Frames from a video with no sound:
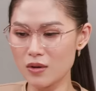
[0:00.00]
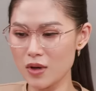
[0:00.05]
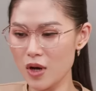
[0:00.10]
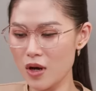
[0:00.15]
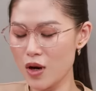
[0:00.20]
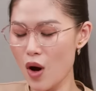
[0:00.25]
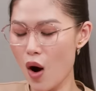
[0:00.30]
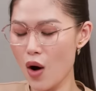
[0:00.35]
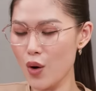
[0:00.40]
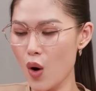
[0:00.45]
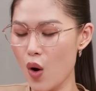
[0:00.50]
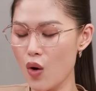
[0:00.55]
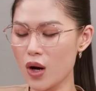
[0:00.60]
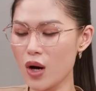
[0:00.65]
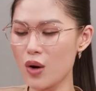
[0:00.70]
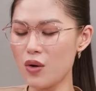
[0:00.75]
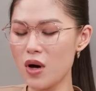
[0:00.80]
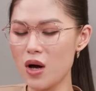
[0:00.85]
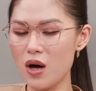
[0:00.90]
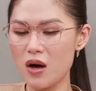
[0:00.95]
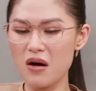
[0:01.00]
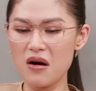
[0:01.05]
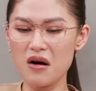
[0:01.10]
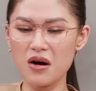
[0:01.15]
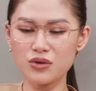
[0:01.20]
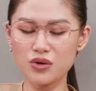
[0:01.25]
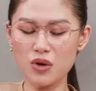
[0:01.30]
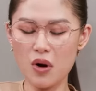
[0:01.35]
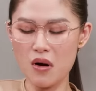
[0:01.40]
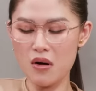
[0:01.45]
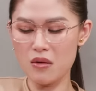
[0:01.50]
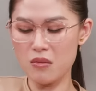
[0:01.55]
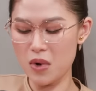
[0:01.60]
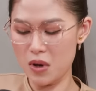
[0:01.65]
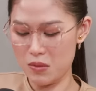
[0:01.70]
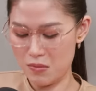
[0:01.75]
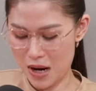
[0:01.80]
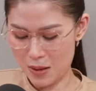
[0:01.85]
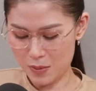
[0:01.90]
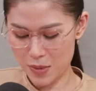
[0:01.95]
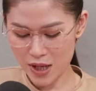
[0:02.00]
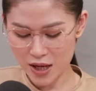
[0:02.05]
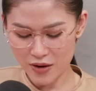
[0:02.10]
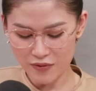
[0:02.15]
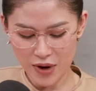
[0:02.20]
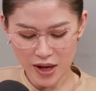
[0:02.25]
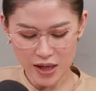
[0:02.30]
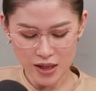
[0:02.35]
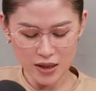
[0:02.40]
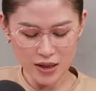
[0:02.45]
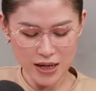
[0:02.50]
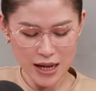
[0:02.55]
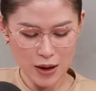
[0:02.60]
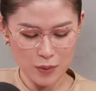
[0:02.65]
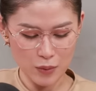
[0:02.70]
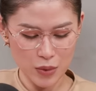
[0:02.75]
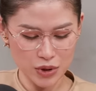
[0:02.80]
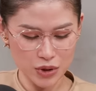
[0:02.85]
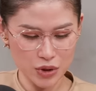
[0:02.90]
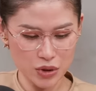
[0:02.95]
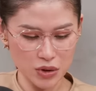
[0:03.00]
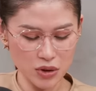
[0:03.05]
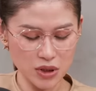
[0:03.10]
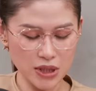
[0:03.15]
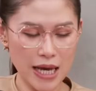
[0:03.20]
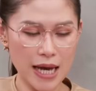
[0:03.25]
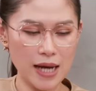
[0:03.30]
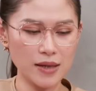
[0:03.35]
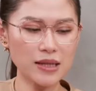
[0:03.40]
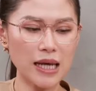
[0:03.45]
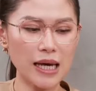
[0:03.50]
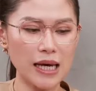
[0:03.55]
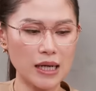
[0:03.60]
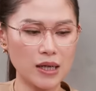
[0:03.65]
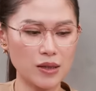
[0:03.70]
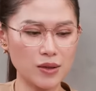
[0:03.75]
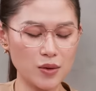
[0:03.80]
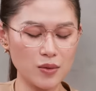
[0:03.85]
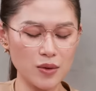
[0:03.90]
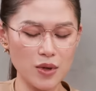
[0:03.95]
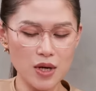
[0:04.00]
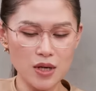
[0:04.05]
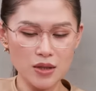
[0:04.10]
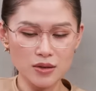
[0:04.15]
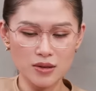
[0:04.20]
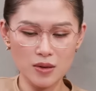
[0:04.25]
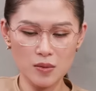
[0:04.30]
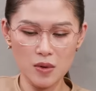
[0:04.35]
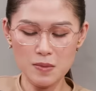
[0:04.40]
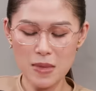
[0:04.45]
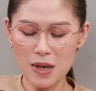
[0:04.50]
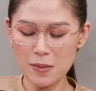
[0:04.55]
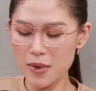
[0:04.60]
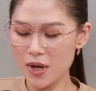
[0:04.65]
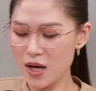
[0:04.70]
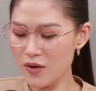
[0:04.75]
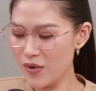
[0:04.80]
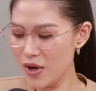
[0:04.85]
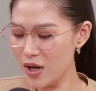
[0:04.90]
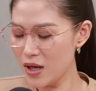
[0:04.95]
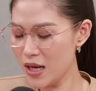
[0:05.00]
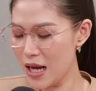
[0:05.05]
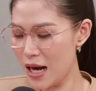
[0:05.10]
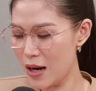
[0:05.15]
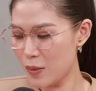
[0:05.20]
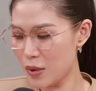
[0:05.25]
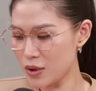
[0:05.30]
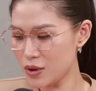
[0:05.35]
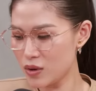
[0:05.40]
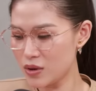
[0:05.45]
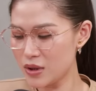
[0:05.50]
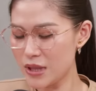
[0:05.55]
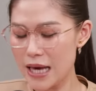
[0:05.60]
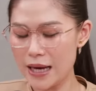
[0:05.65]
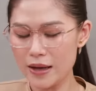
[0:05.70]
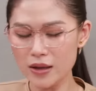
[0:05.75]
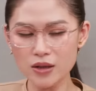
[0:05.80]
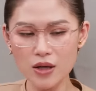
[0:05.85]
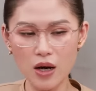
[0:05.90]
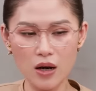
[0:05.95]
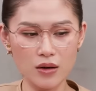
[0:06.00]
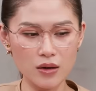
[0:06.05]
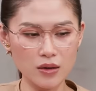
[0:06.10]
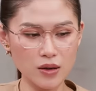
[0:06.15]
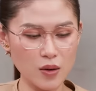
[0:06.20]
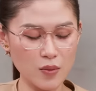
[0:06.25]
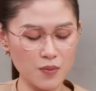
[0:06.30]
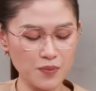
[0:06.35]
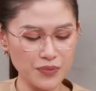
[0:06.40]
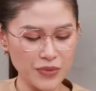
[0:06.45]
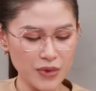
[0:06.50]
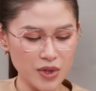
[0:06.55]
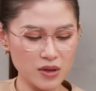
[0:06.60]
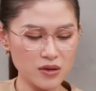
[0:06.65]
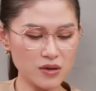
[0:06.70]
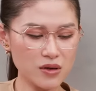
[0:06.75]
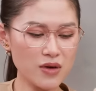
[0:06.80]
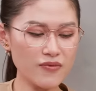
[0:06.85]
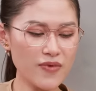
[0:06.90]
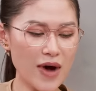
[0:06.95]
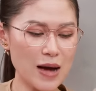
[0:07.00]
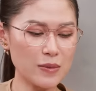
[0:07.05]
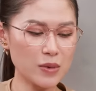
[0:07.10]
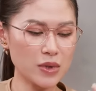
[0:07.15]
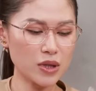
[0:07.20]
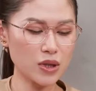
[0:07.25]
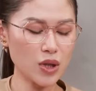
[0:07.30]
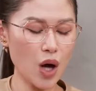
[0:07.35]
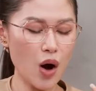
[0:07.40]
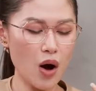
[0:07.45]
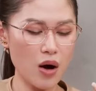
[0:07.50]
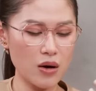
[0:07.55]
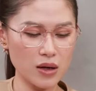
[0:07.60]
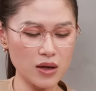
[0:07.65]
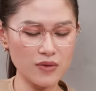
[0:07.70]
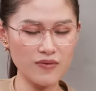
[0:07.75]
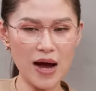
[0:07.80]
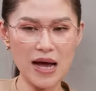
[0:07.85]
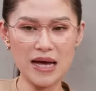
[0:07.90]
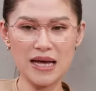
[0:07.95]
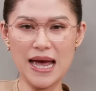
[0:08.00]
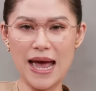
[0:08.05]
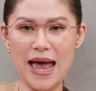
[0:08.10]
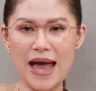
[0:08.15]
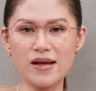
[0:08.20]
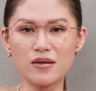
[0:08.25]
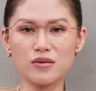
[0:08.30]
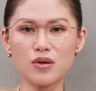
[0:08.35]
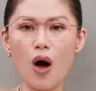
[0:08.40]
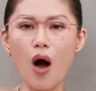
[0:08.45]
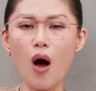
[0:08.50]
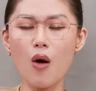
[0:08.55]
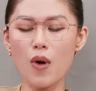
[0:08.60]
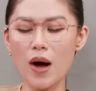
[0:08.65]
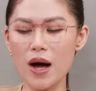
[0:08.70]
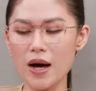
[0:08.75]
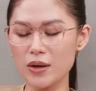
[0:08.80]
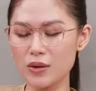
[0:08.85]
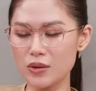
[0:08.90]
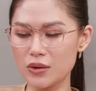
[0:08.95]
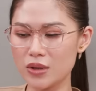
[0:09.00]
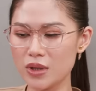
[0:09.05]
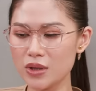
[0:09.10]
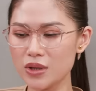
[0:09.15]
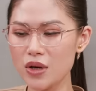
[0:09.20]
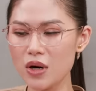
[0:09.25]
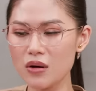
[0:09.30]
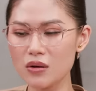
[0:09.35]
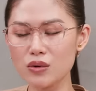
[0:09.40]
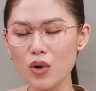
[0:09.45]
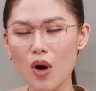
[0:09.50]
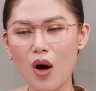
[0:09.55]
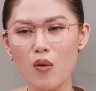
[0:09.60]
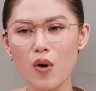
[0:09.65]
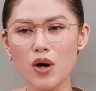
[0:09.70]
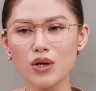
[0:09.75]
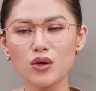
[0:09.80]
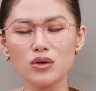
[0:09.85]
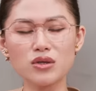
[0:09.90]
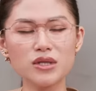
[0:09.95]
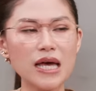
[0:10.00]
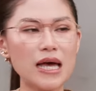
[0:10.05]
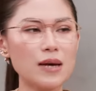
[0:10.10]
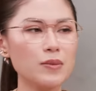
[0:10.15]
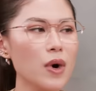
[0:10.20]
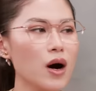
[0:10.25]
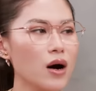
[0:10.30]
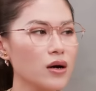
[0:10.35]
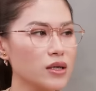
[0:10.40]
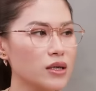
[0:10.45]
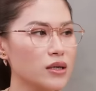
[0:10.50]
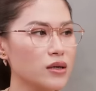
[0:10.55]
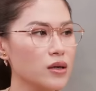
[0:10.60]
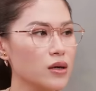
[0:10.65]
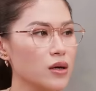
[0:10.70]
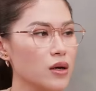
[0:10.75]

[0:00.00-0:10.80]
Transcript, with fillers: đi đo đồ kêu ờ, cho mình mặc mấy cái váy nào mà cho nó che cái tay được không, cho mình mặc mấy cái váy nào mà cho che cái chân được không, với cái vai mình to, cái vai ngang to quá, rồi cái chân to quá cho che bớt đi.